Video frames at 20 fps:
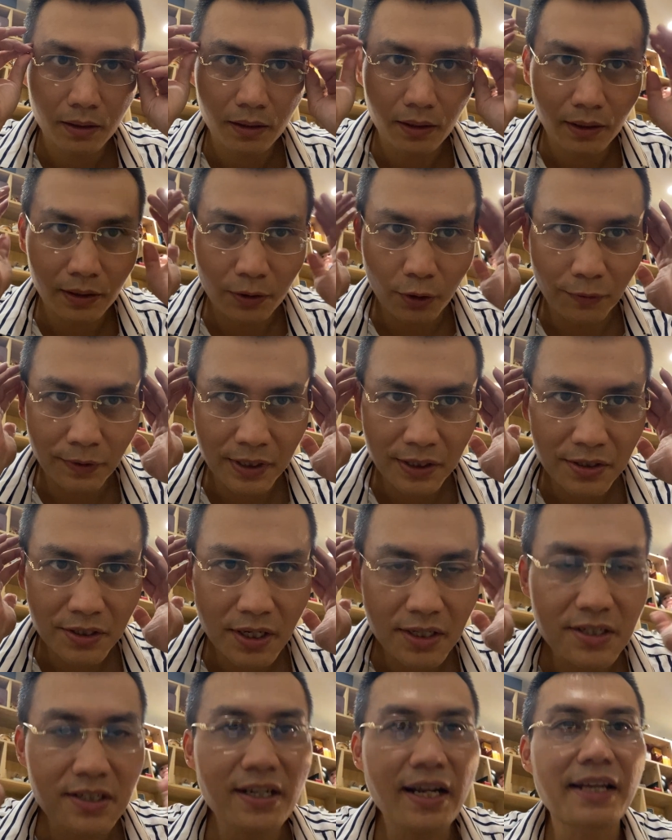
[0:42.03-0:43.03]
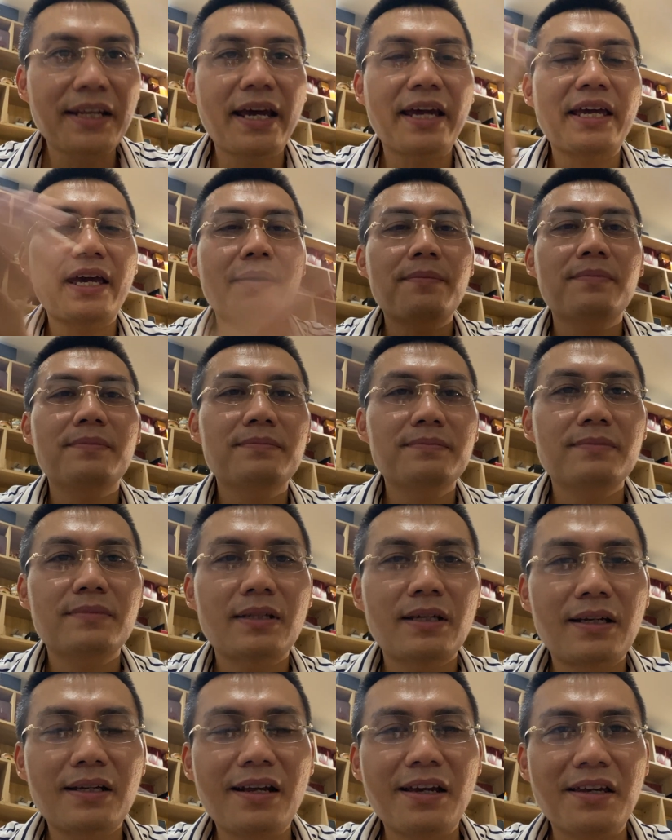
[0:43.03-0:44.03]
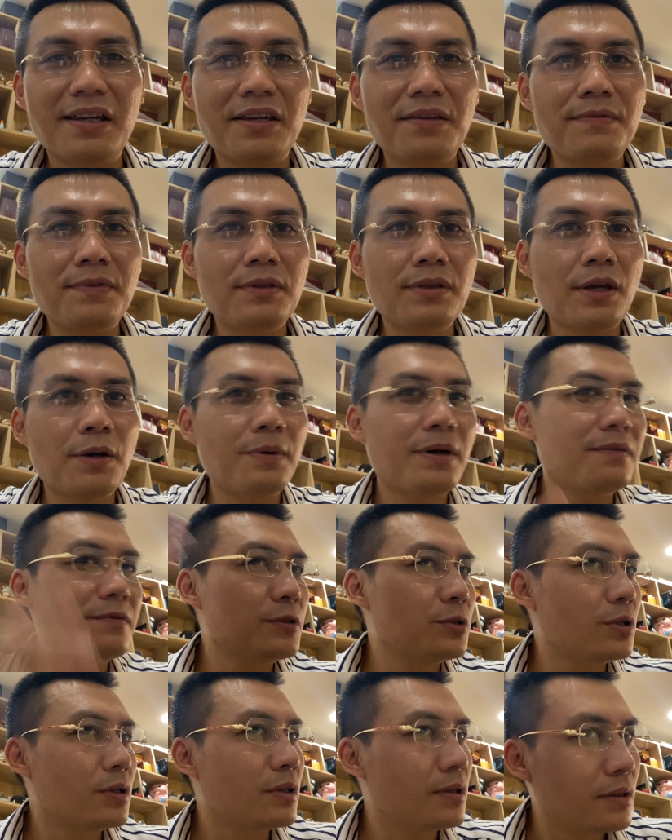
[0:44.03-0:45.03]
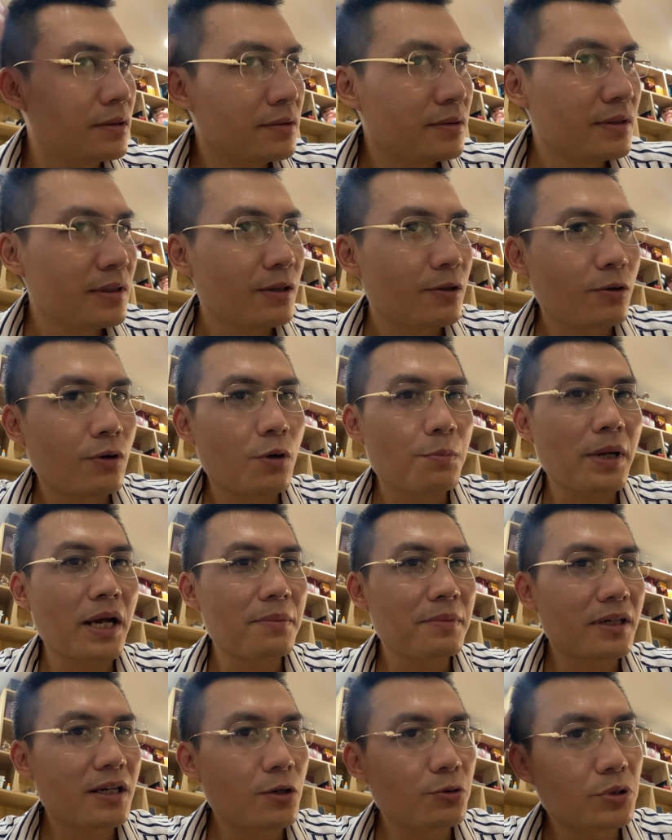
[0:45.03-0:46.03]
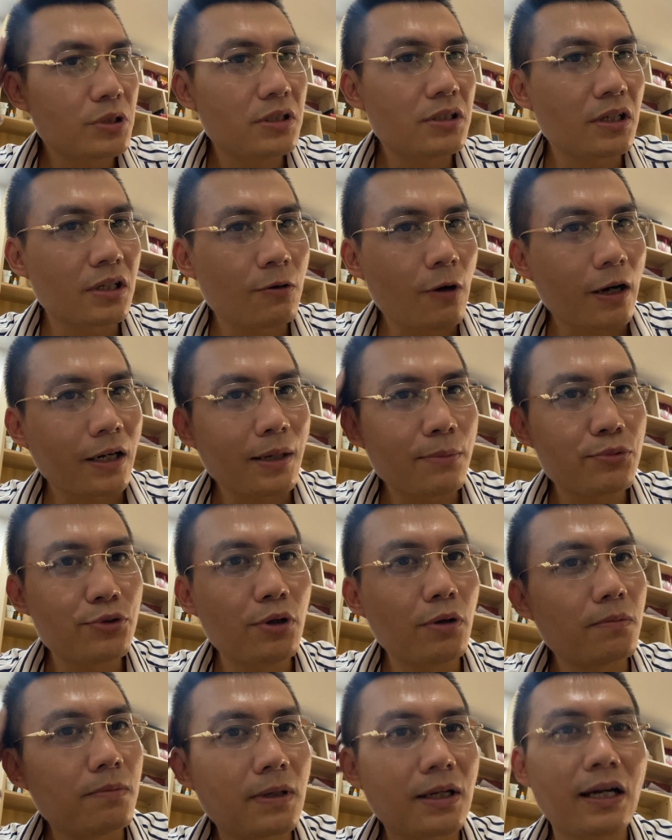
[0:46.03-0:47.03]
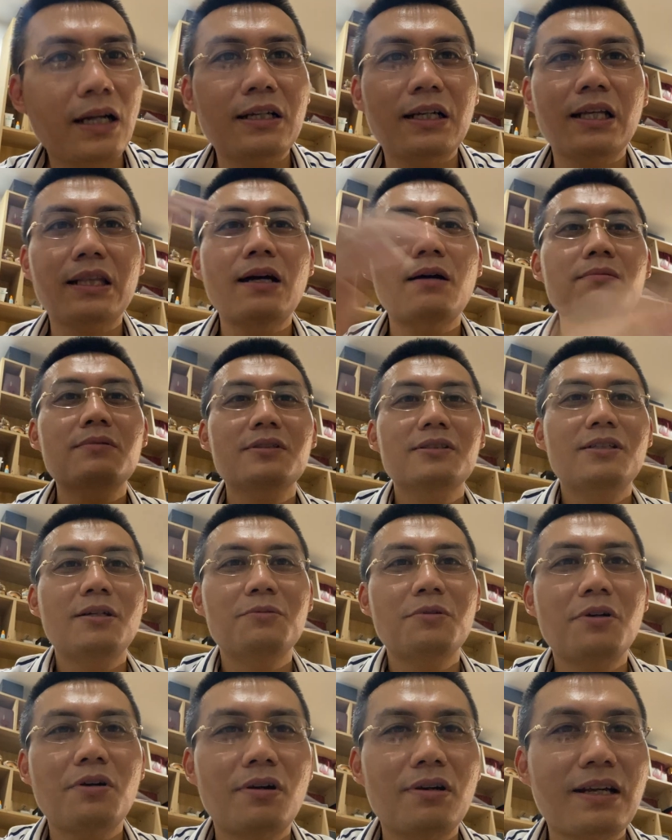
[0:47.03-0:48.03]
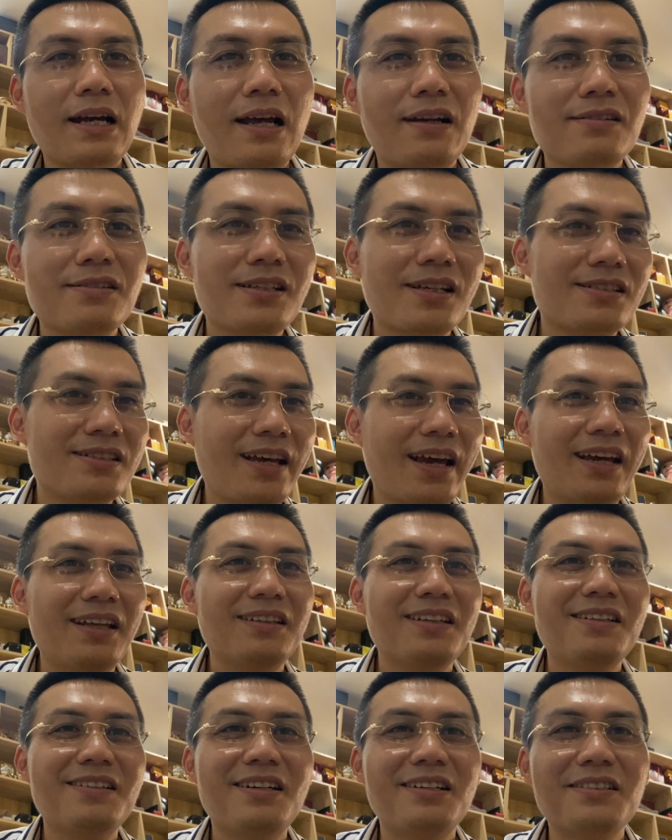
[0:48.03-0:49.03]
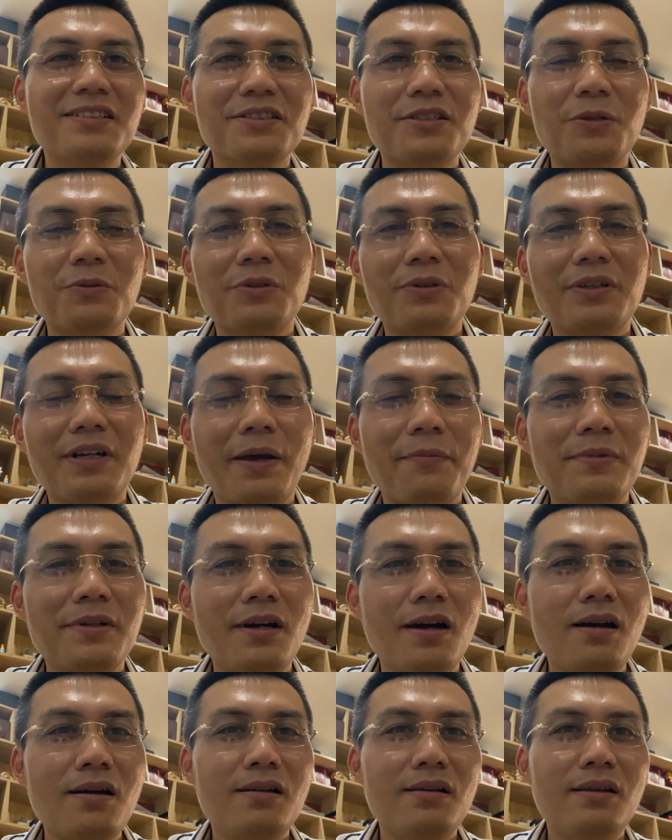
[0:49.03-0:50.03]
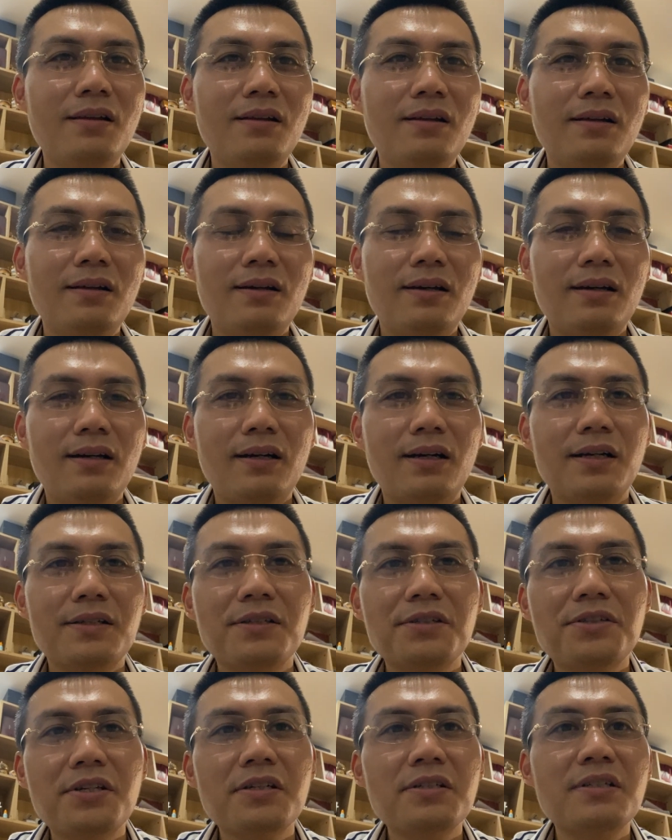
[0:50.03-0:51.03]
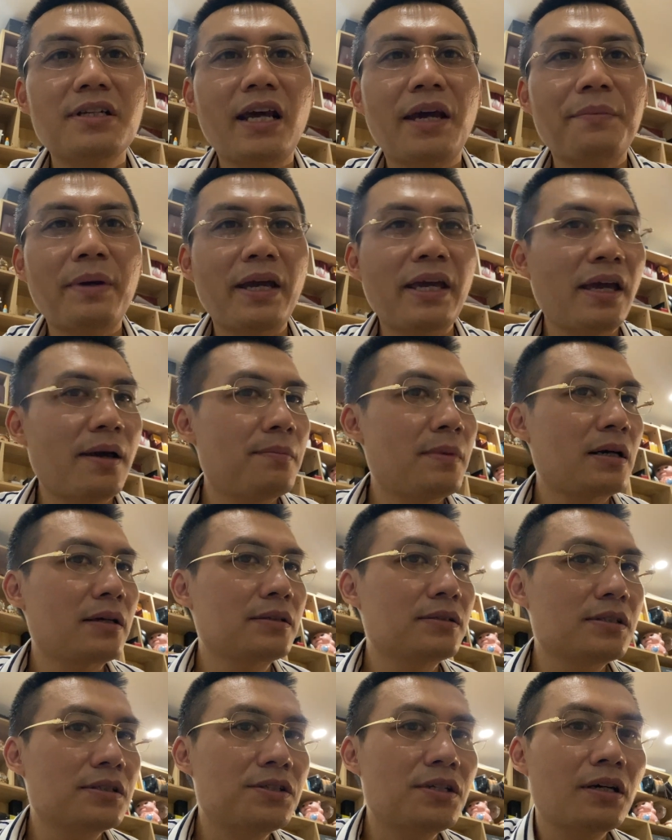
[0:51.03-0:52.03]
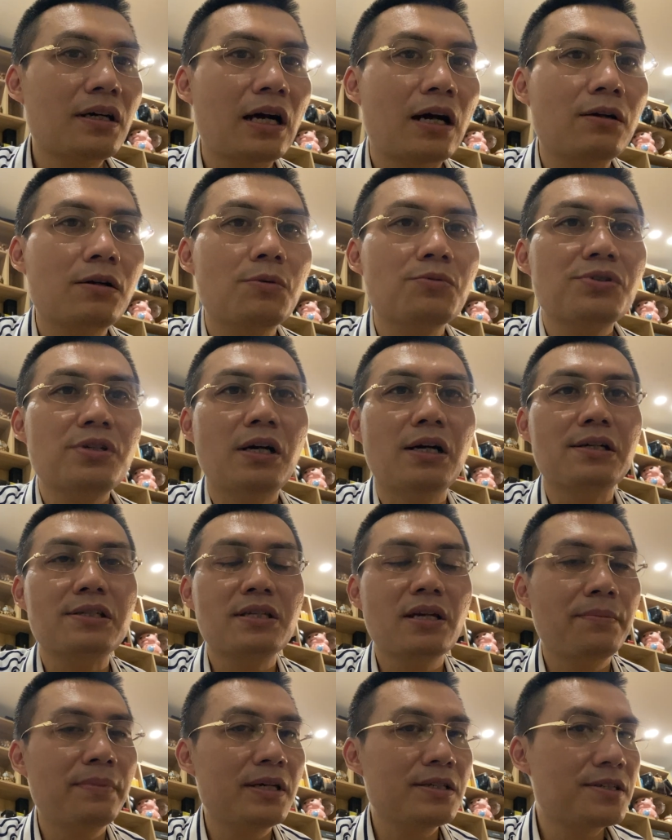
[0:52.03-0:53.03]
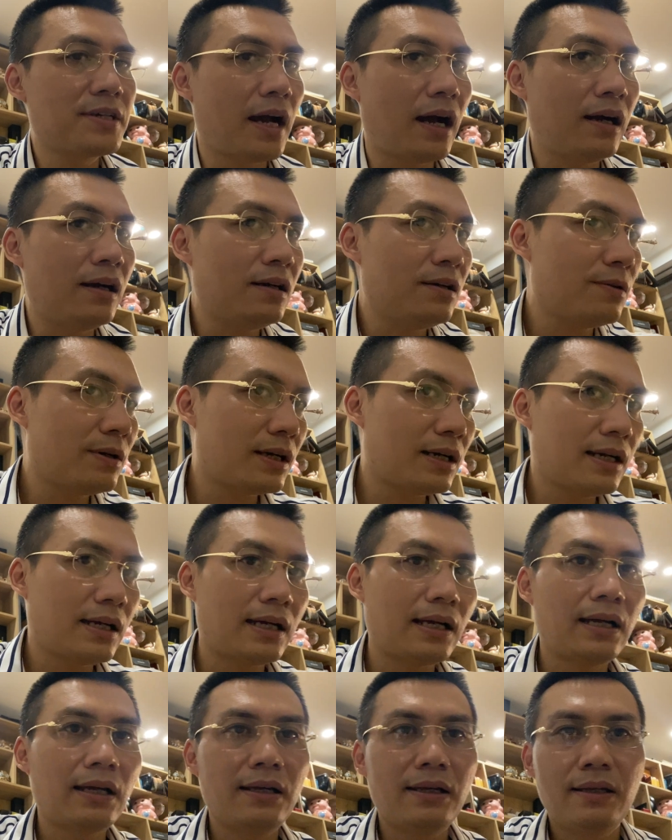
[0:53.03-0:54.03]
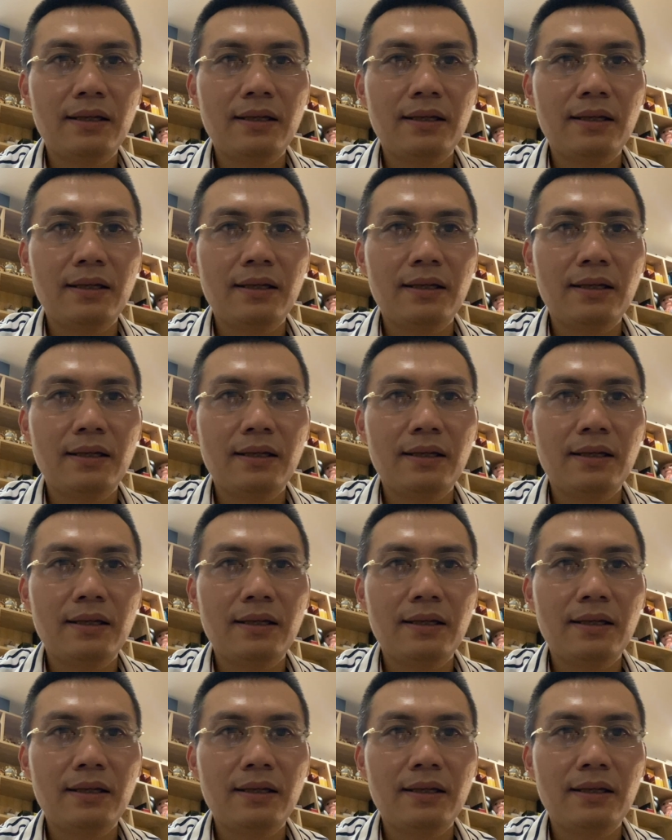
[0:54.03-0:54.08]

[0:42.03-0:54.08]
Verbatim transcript: Đối với những chiếc như này thì anh em để ý, nếu mà ví dụ hôm nay mà đầu tư được khoảng 50 mà cắt cái tóc nó trông nó gọn gàng, nó sạch sẽ hơn tí nữa thì trông nó còn đẹp nữa. Những chiếc như này mà anh em mặc những chiếc áo công sở sơ mi trắng hoặc là